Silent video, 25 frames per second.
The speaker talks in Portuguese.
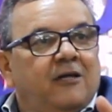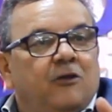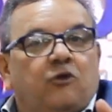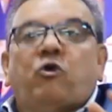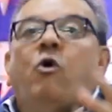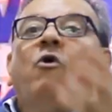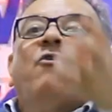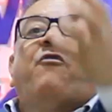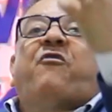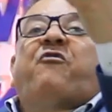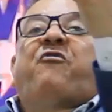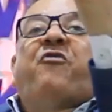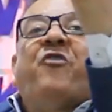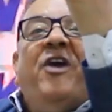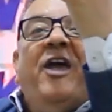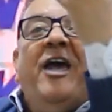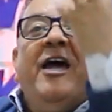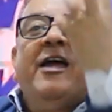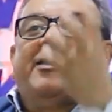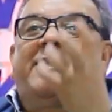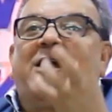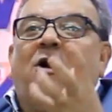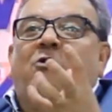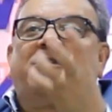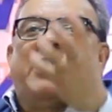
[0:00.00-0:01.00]

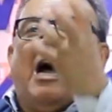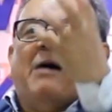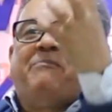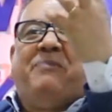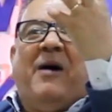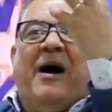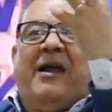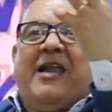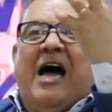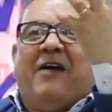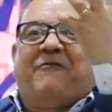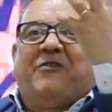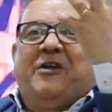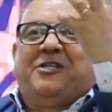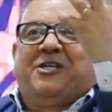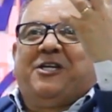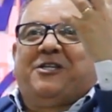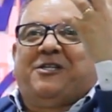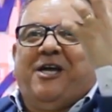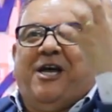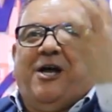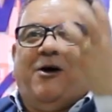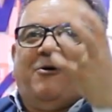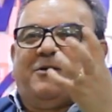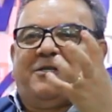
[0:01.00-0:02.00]
duvidam da palavra
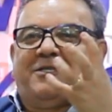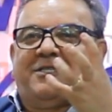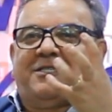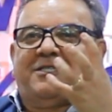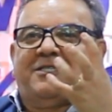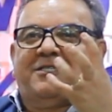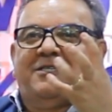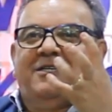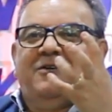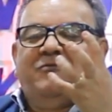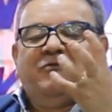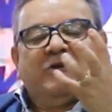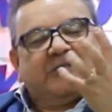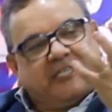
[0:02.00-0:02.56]
de Deus.